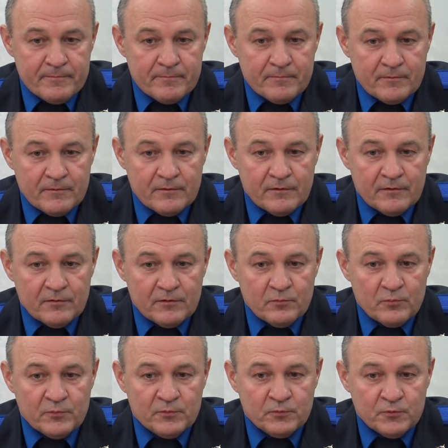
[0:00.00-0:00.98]
что
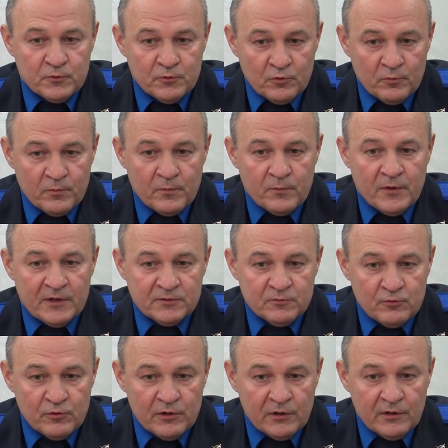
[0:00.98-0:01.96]
э,
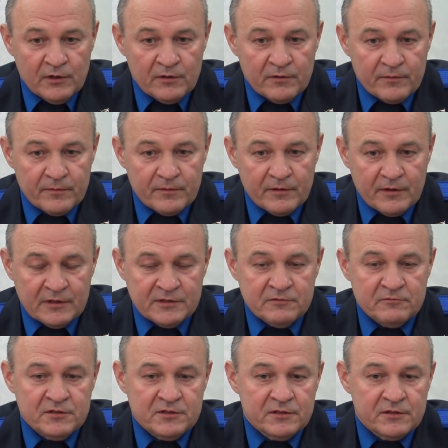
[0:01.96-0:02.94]
позволило
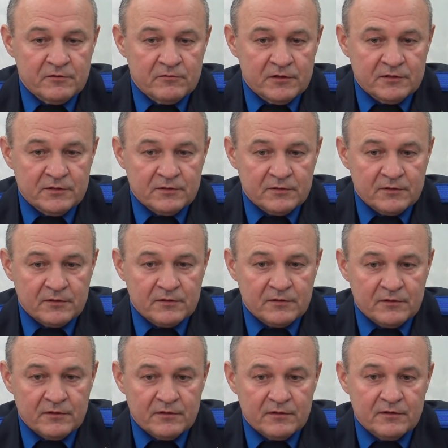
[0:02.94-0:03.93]
активизировать
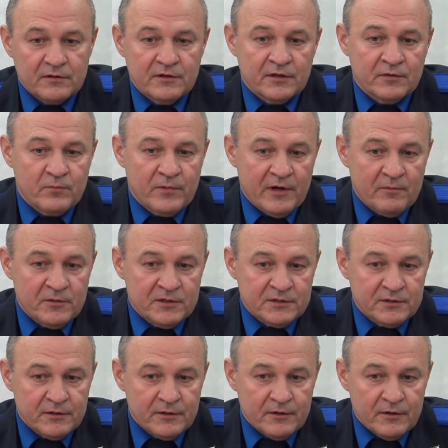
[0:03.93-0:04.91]
э, их память
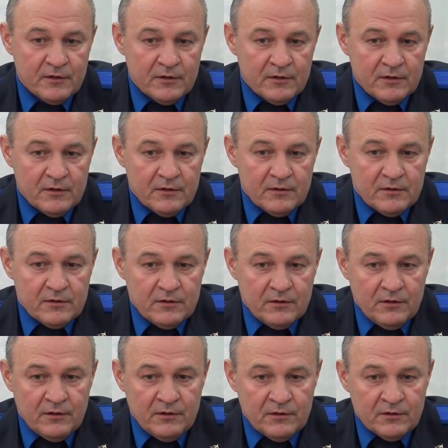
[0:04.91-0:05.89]

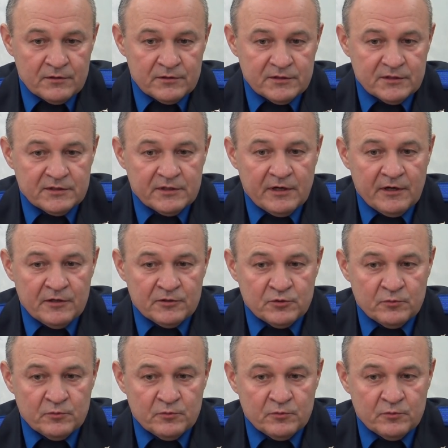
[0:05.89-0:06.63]
и составить